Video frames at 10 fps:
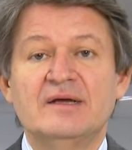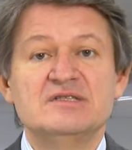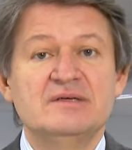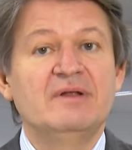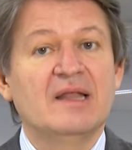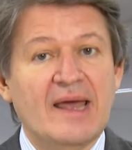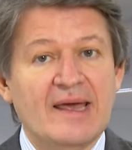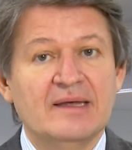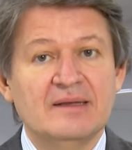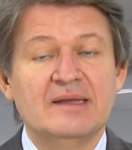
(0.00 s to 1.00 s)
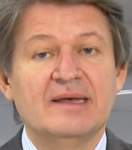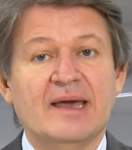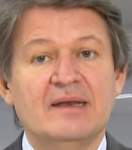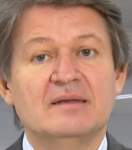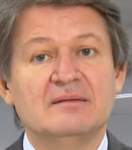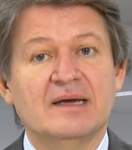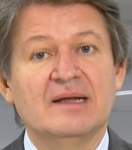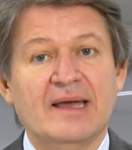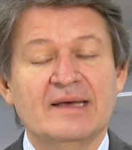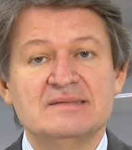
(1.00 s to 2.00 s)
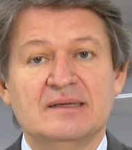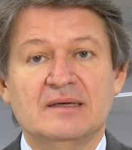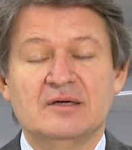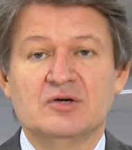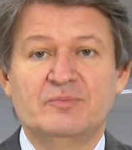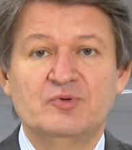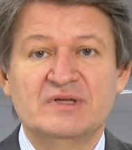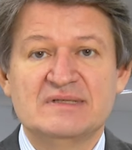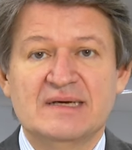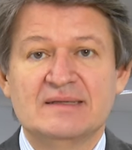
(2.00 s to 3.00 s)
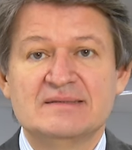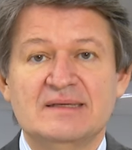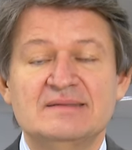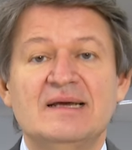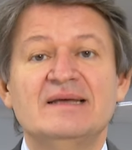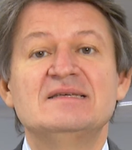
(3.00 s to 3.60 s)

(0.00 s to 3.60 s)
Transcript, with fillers: Sie will eigentlich einen, der gleichzeitig auch Bundeskanzler ist.